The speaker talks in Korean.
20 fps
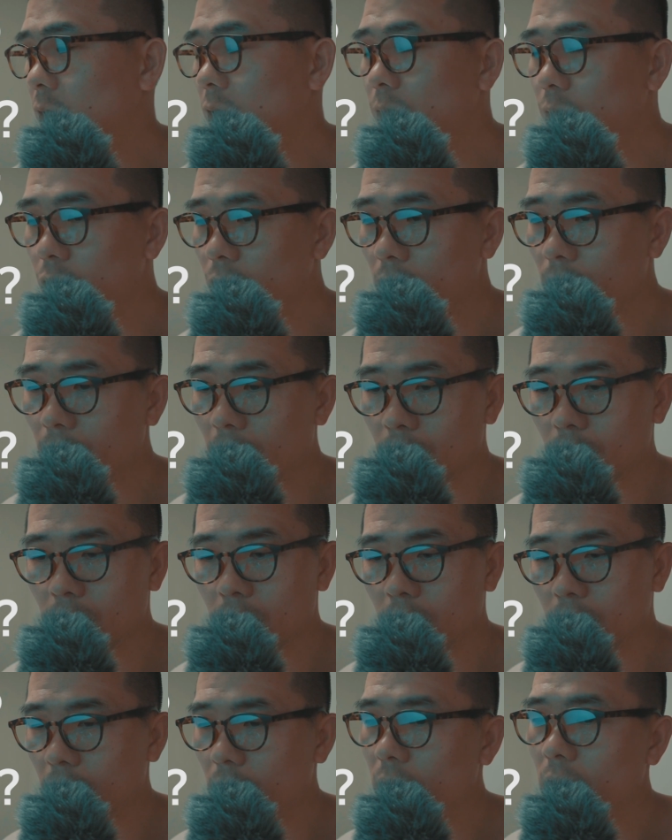지금 분위기
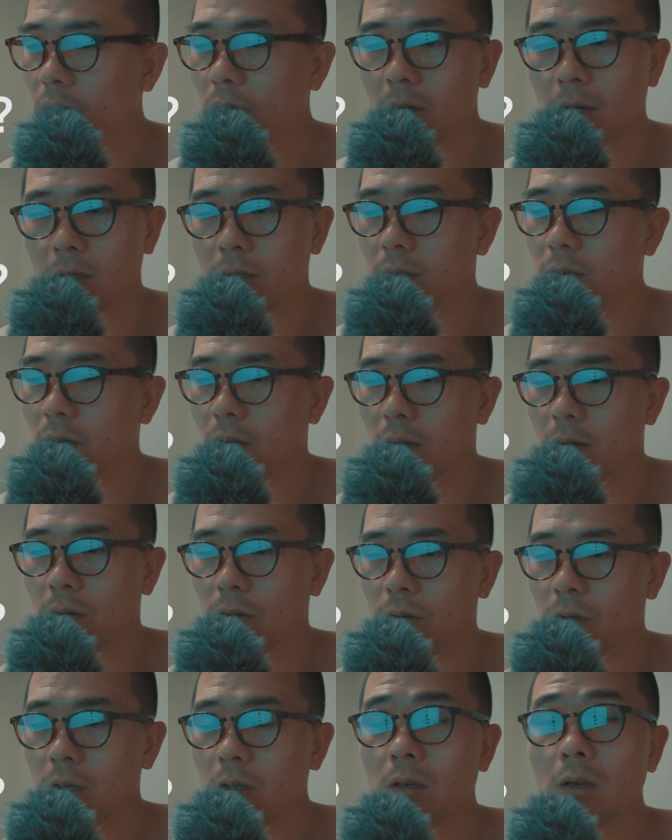봐서는 그럴 것 같지는
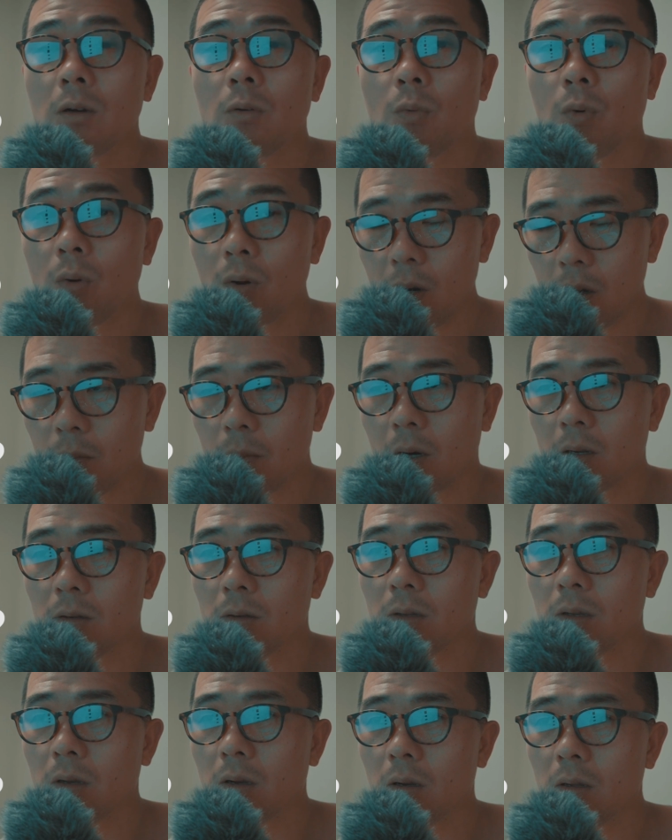않아요. 인기가 워낙
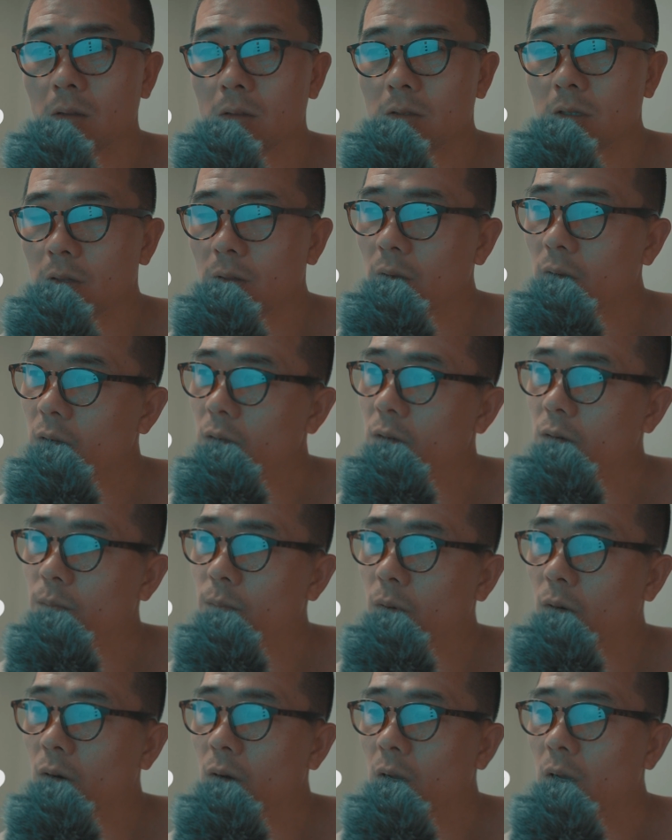많으니까 제 생각에는
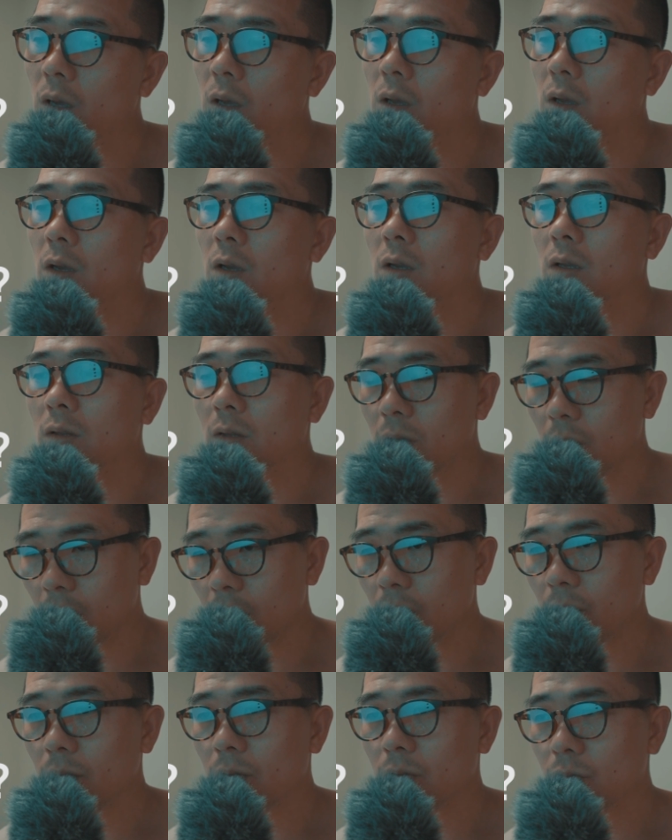뭐
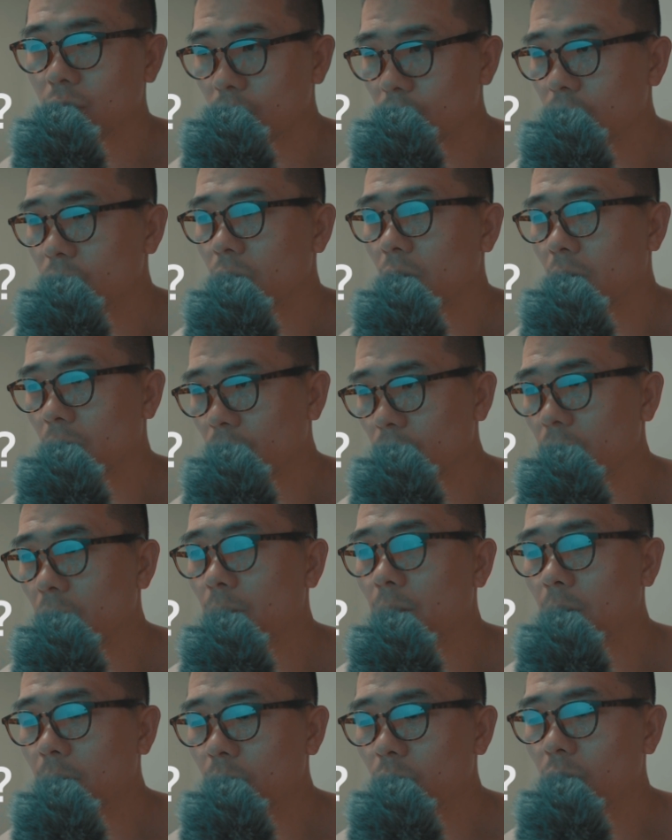뒤이어서 쭉 계속
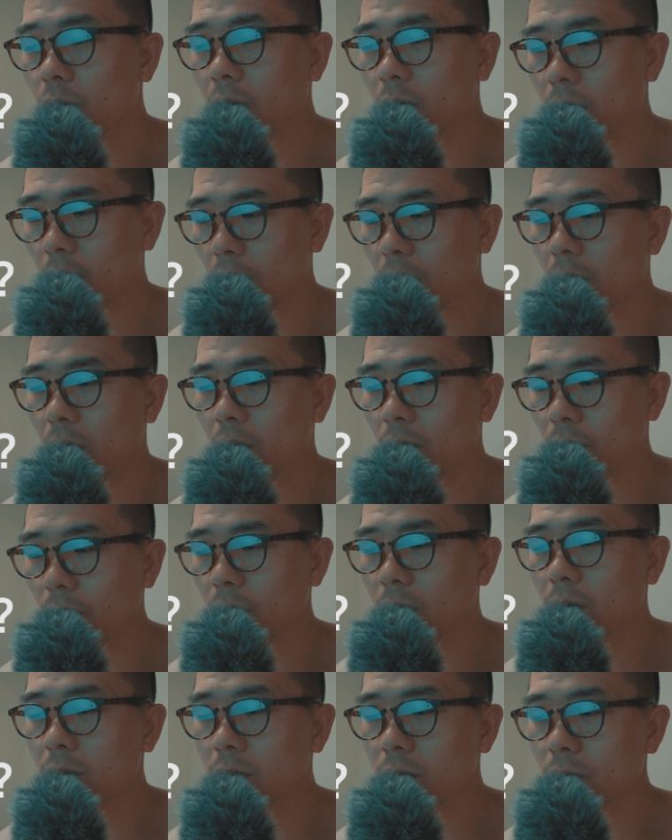예판 불량 계속
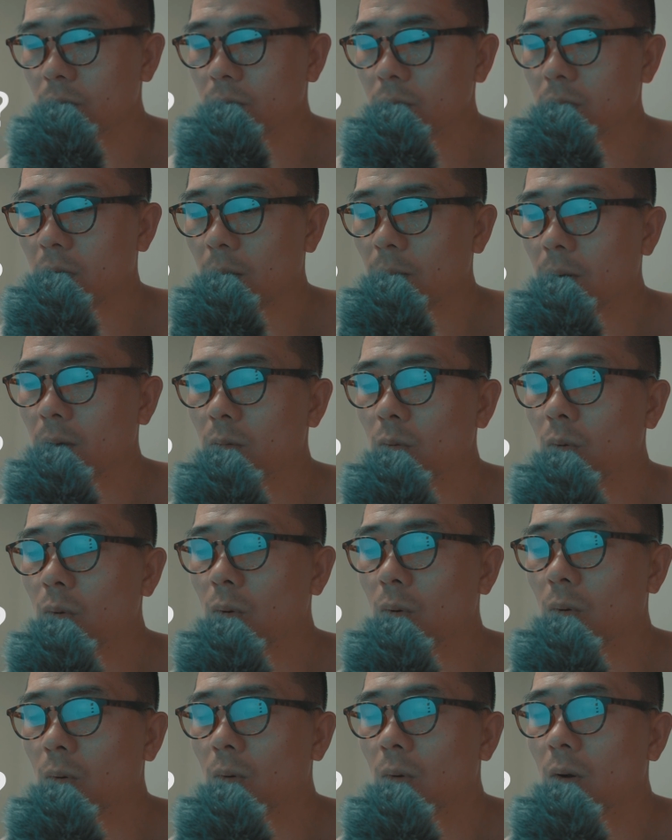이런 식으로
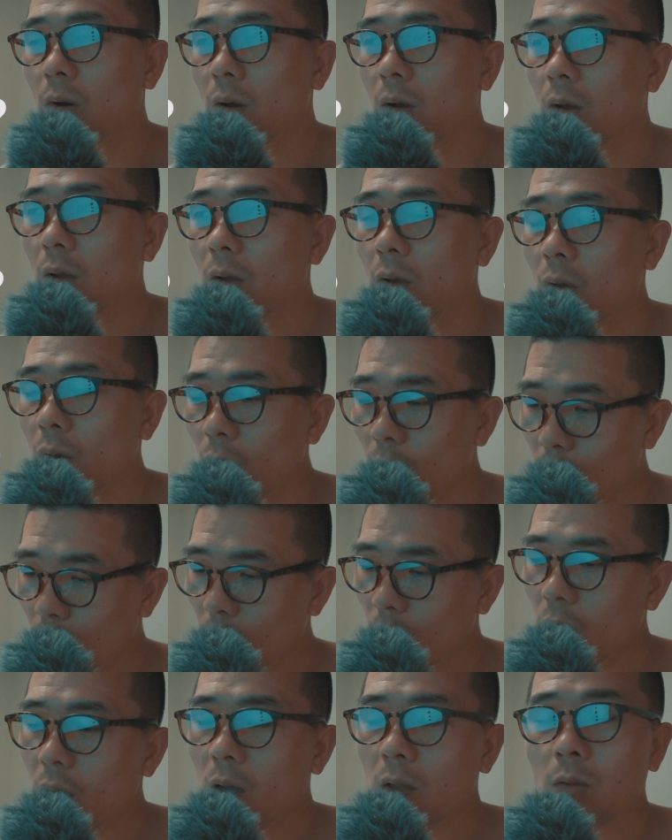잡아도
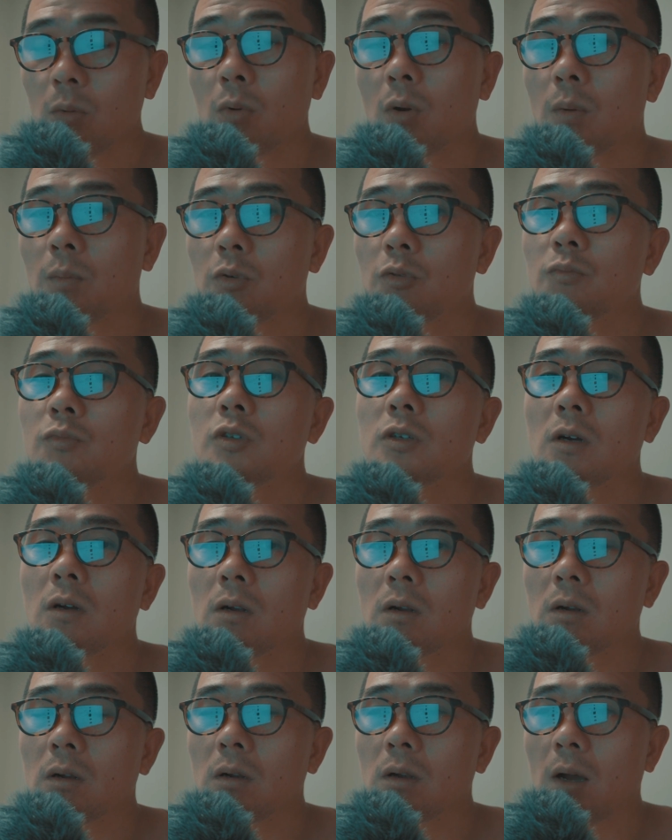꽤 한동안
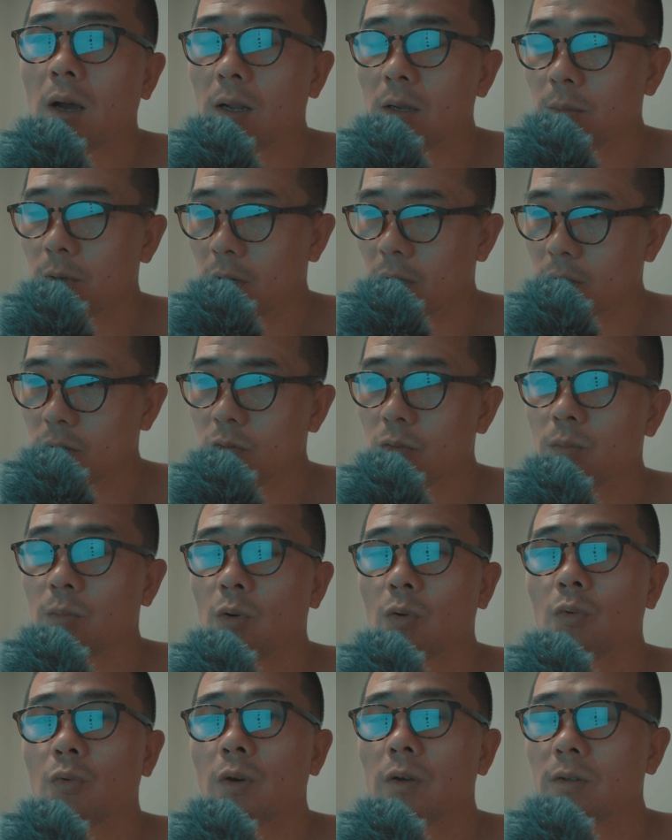품절 아니면 렌즈를
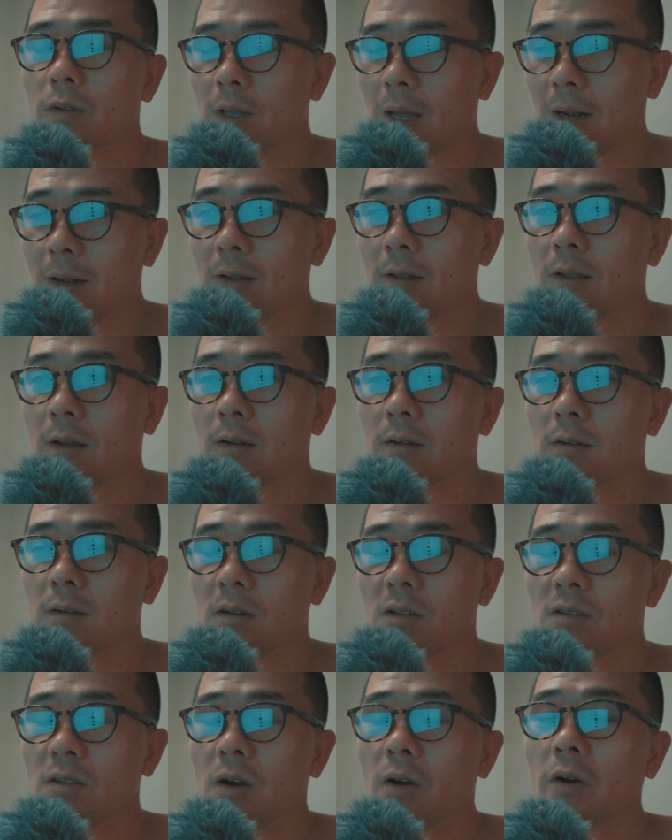못 구해서 난리 나는
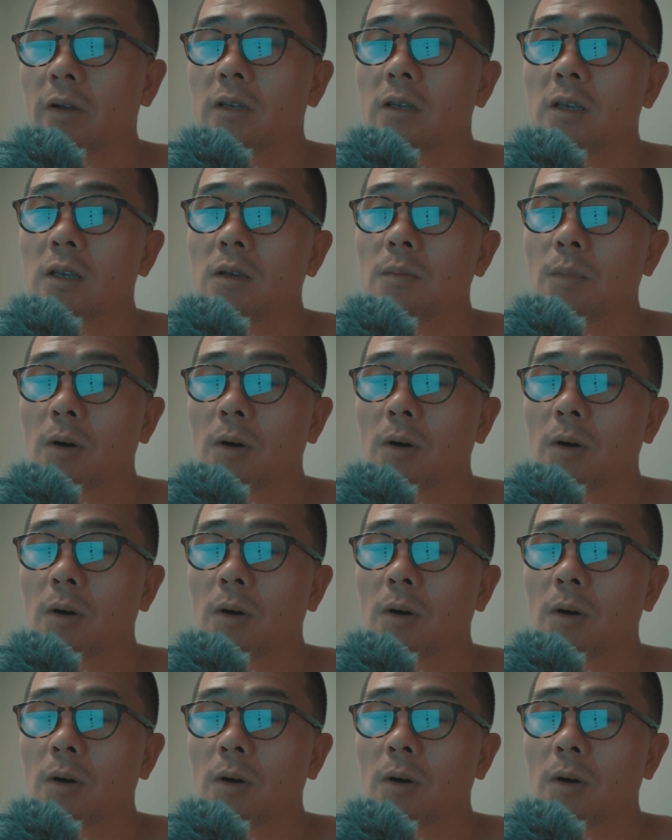그런 상황이